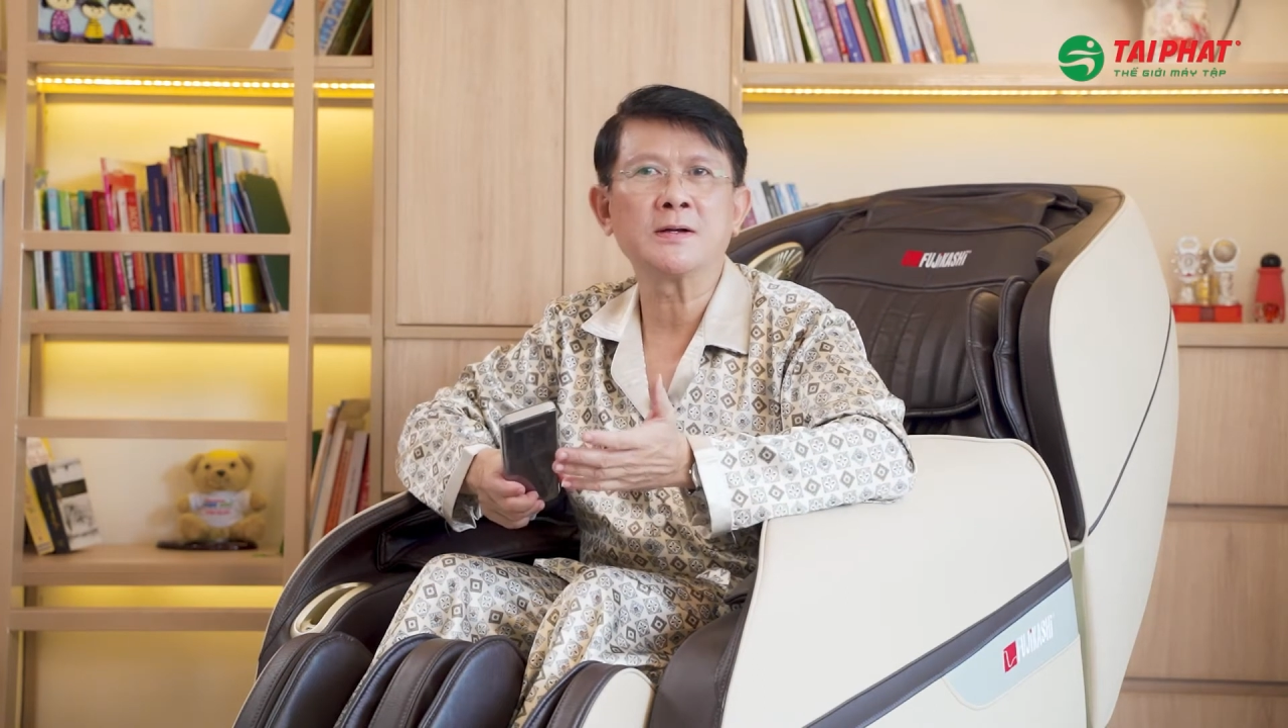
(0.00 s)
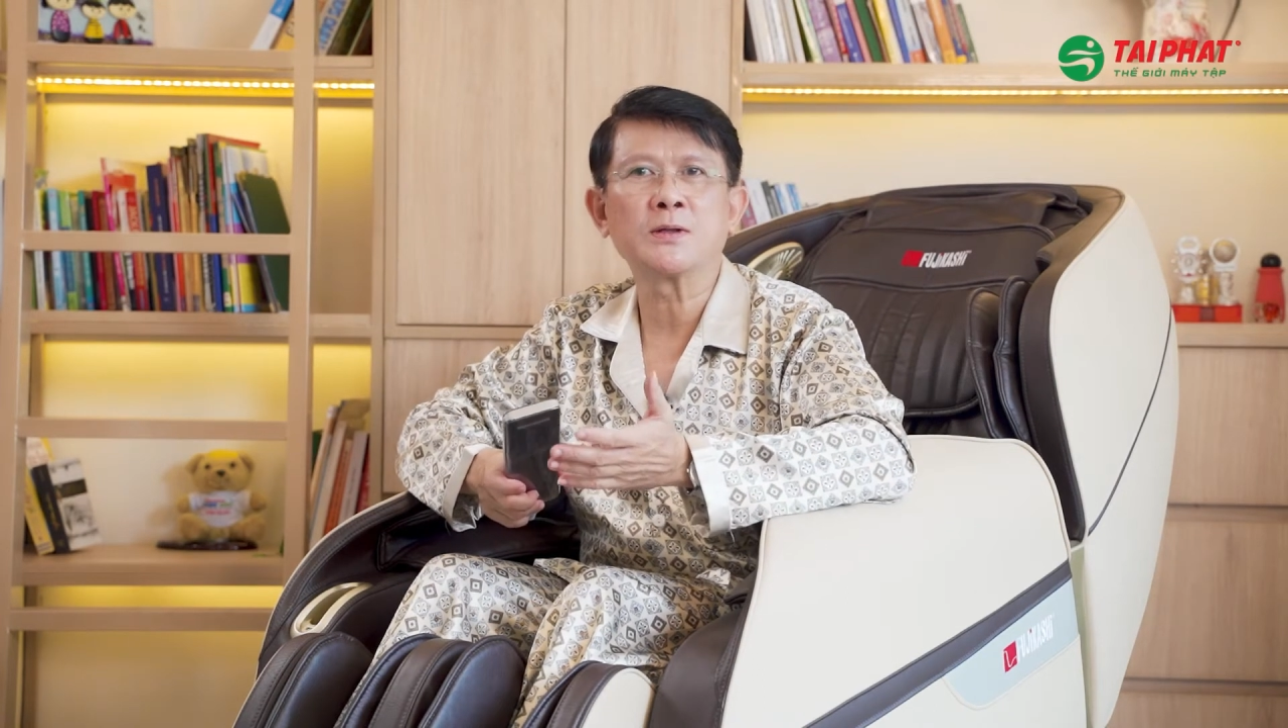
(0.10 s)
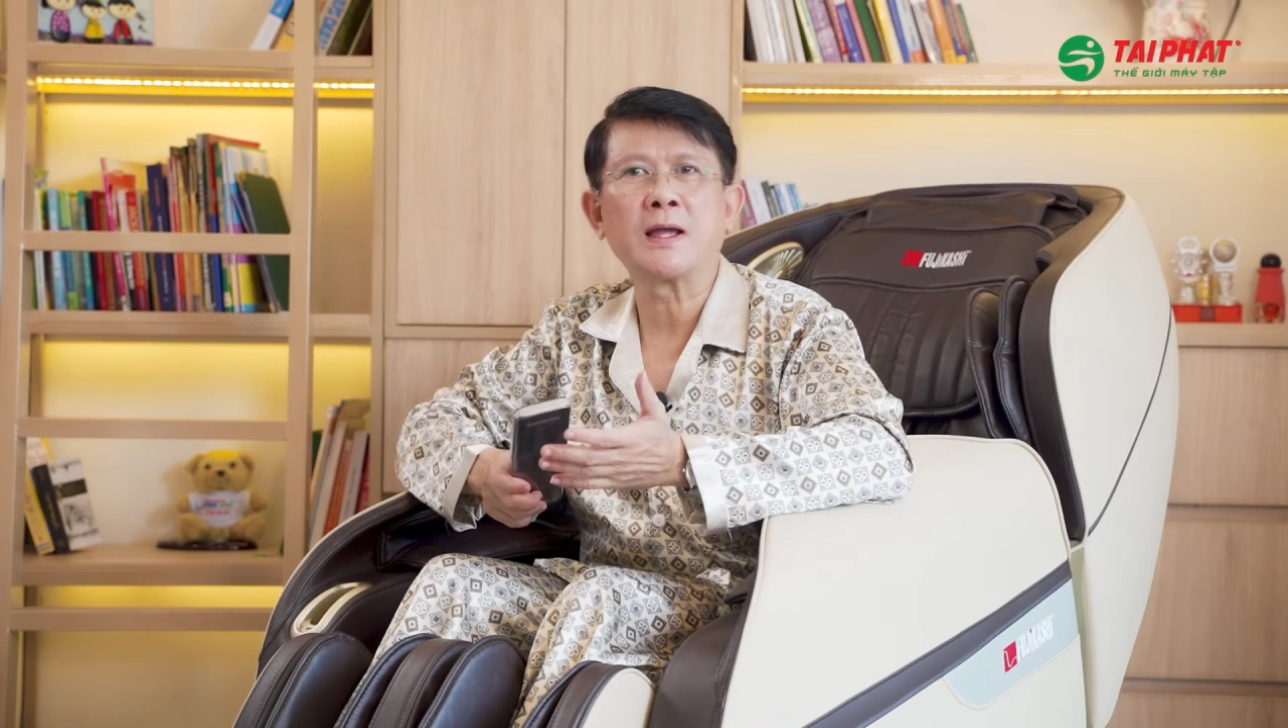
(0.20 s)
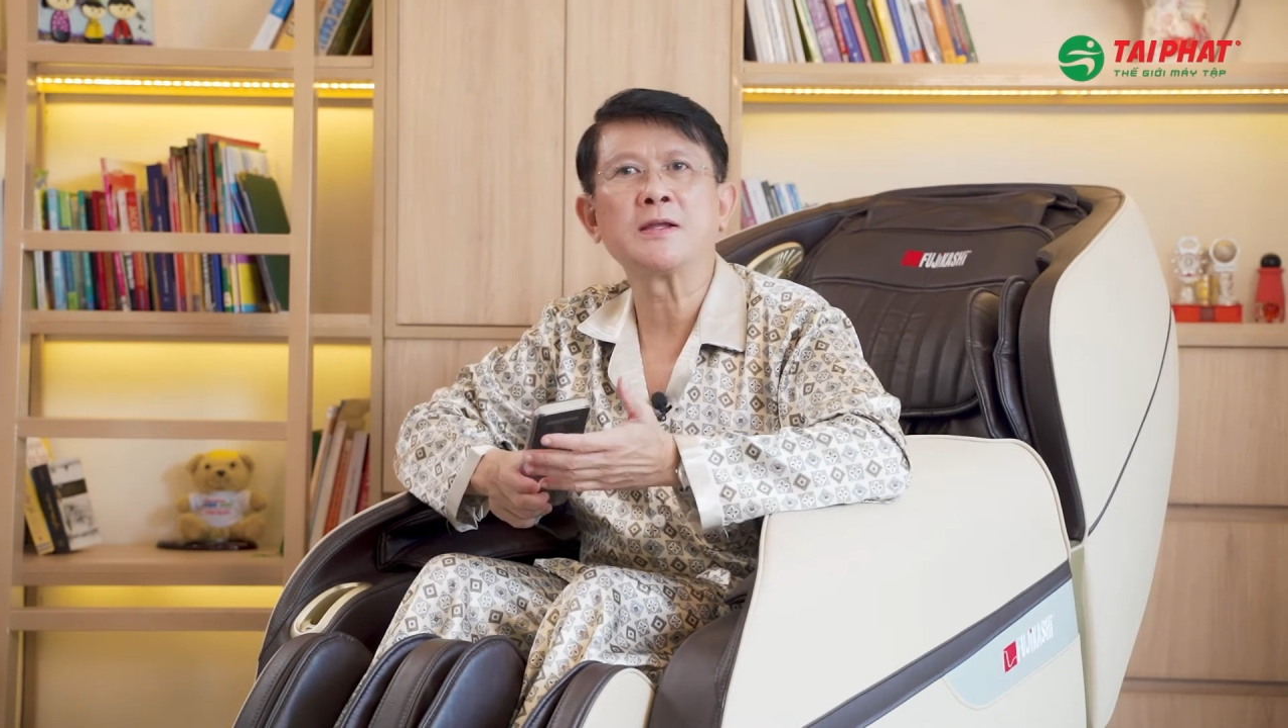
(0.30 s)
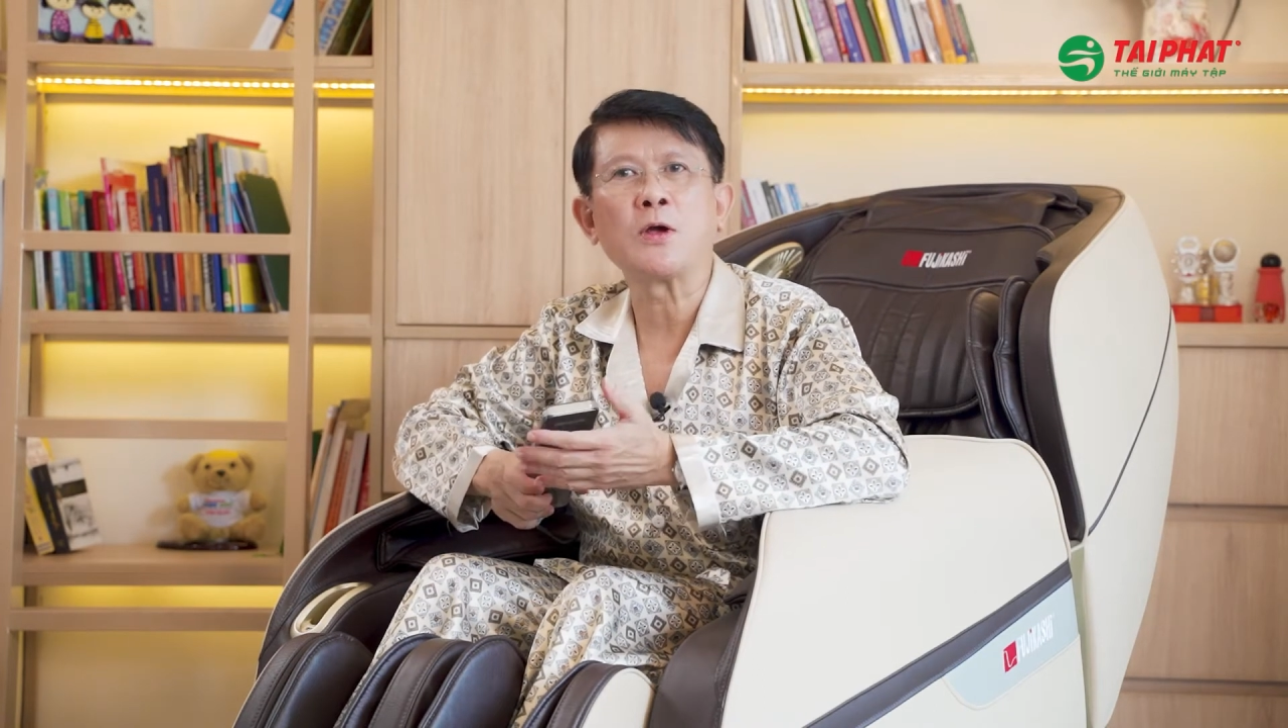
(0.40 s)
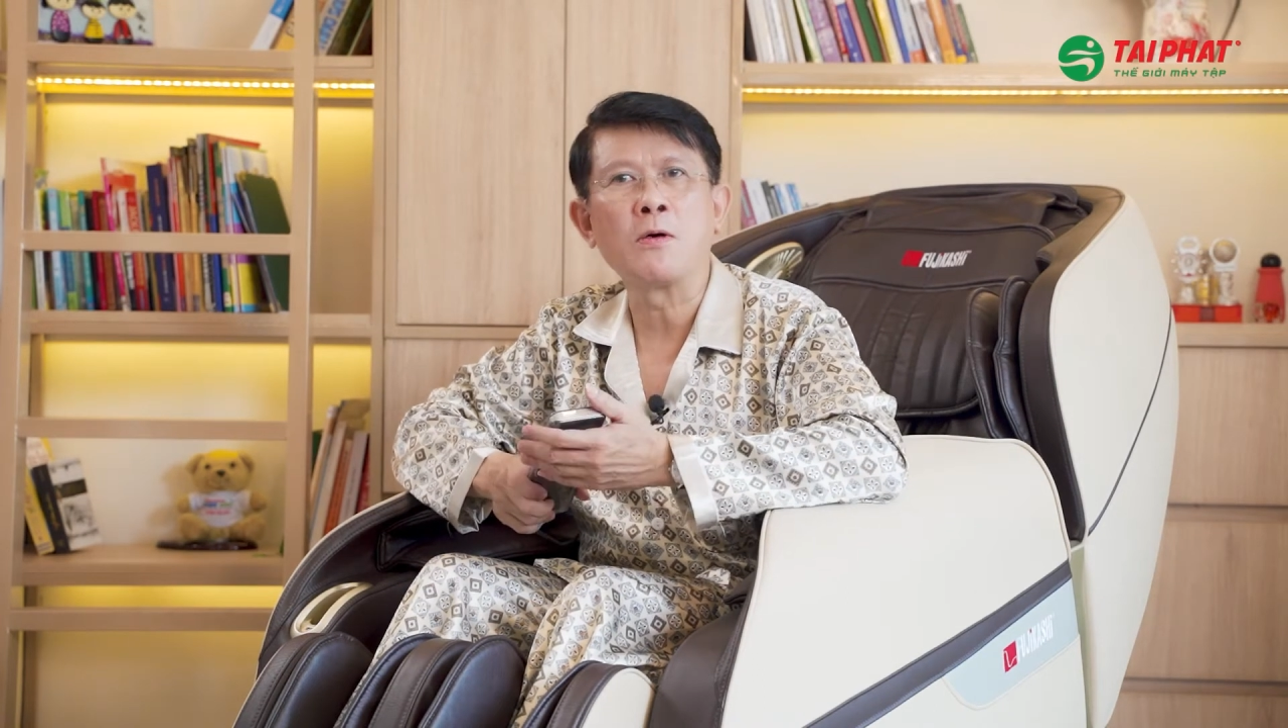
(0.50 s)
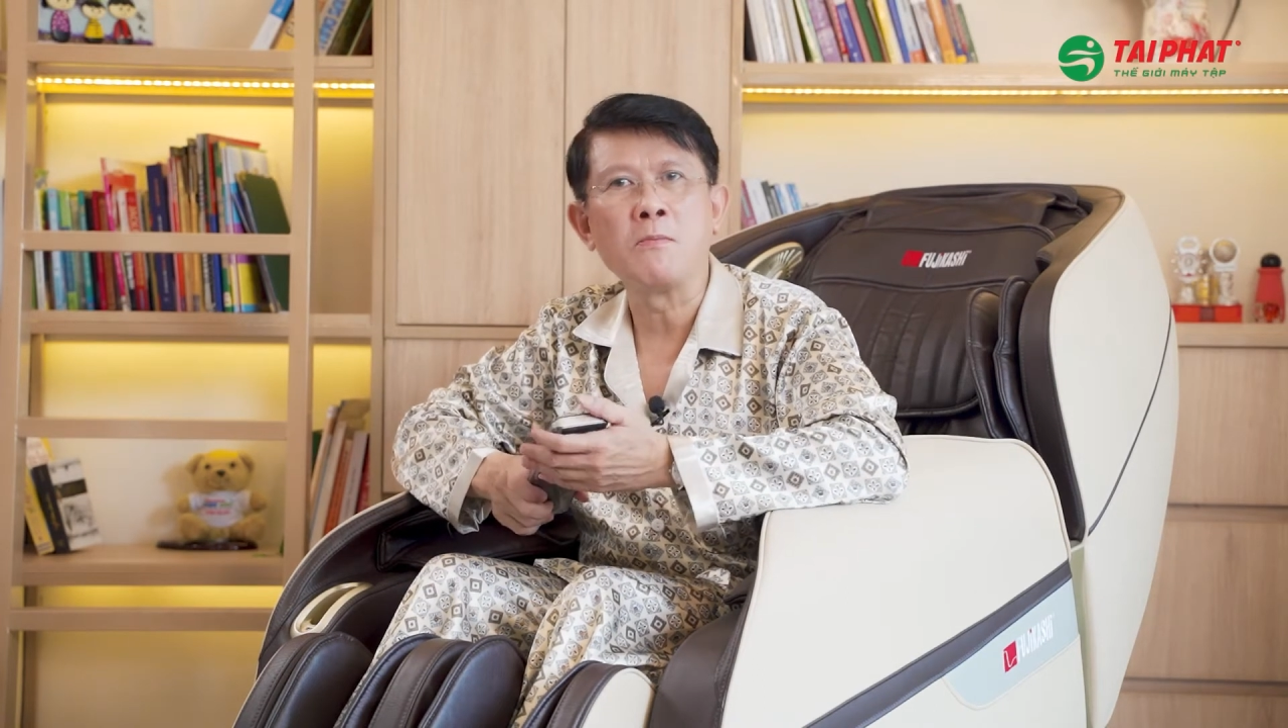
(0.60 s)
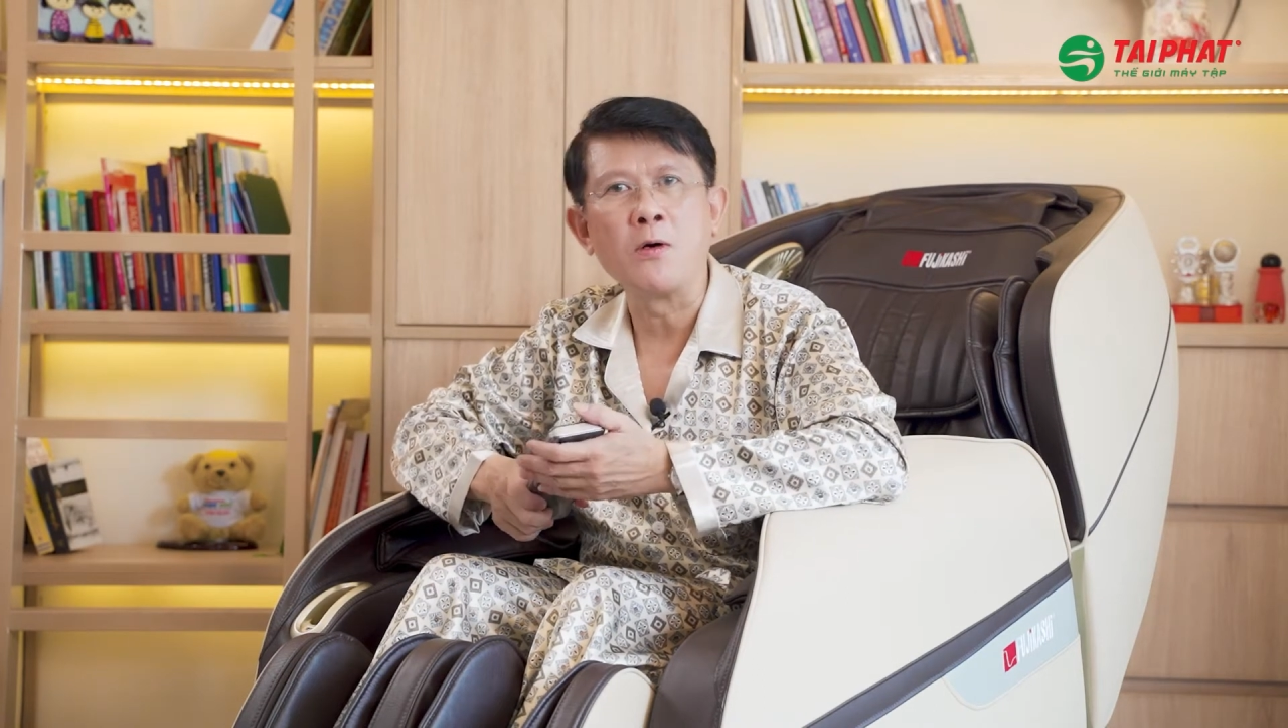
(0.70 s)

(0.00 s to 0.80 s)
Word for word: có thể chọn